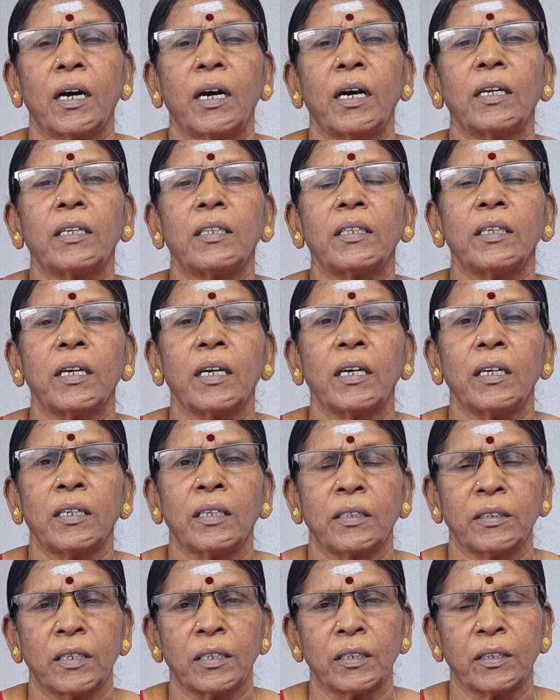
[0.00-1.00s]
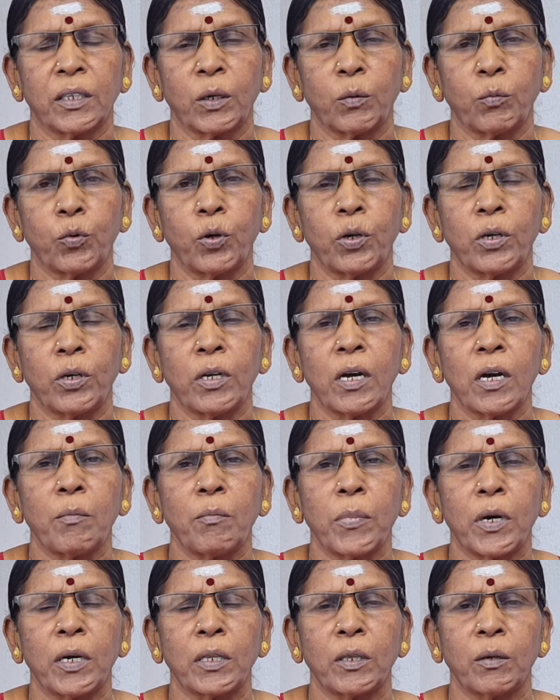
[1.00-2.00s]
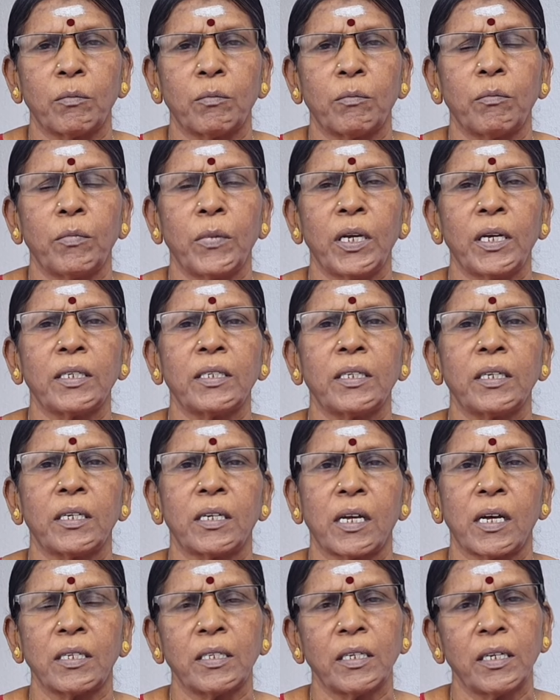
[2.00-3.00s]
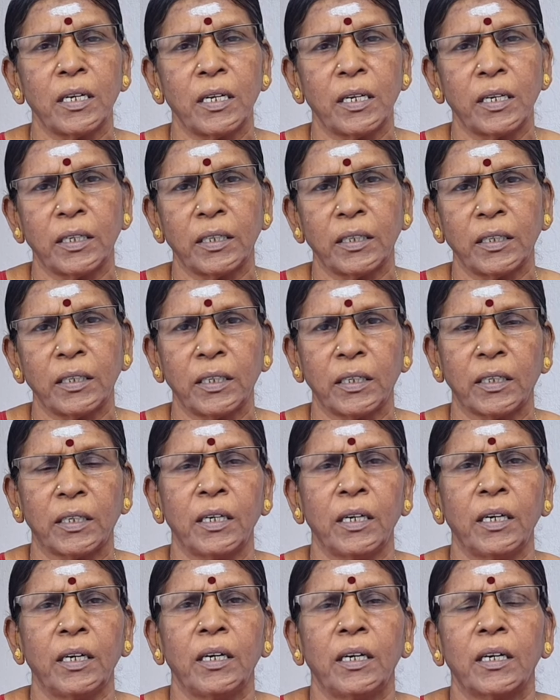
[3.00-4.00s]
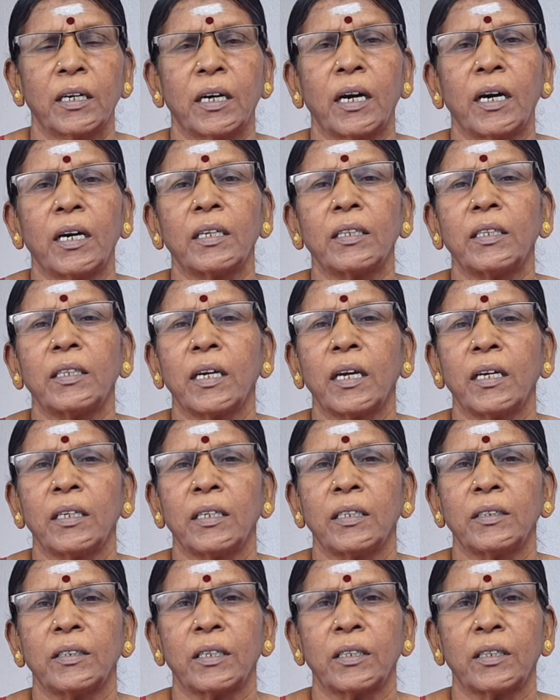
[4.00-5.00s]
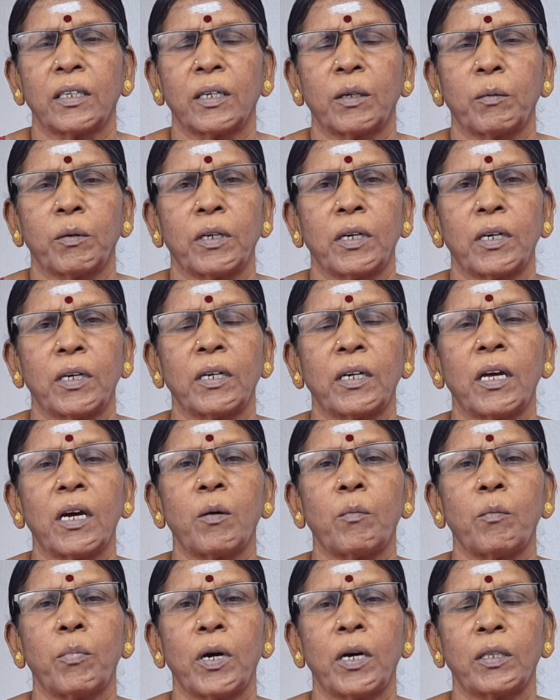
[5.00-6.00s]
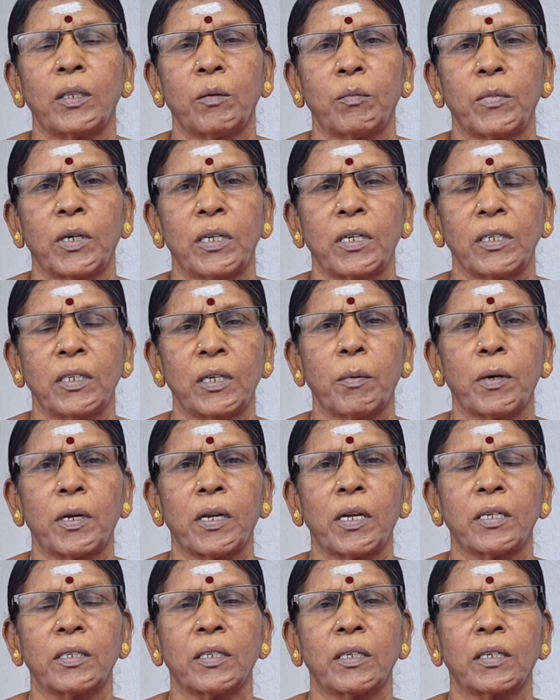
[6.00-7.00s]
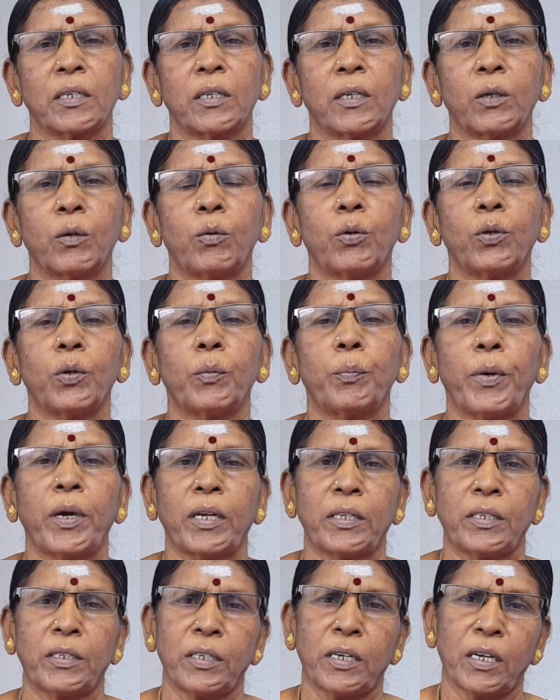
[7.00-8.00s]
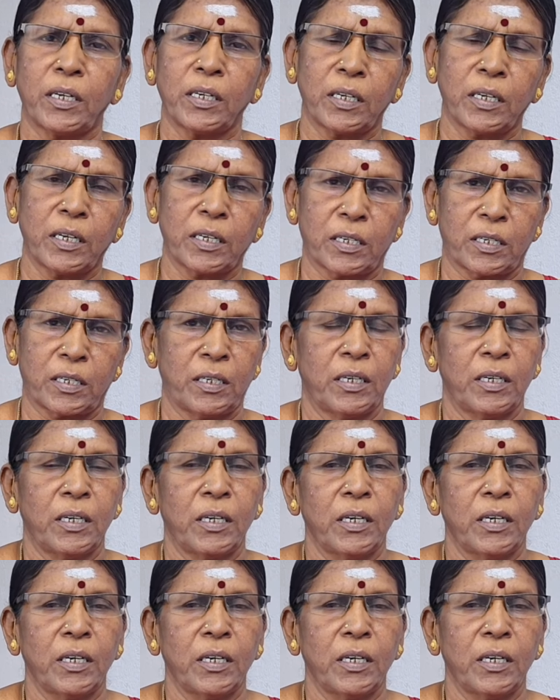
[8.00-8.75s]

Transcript: கார்த்திகை நட்சத்திரம் ஒன்றாம் பாதம் மேச ராசியிலிருந்து கார்த்திகை நட்சத்திரம் ரெண்டாம் பாதம் ரிஷபராசிக்கு குரு ஆகிறார்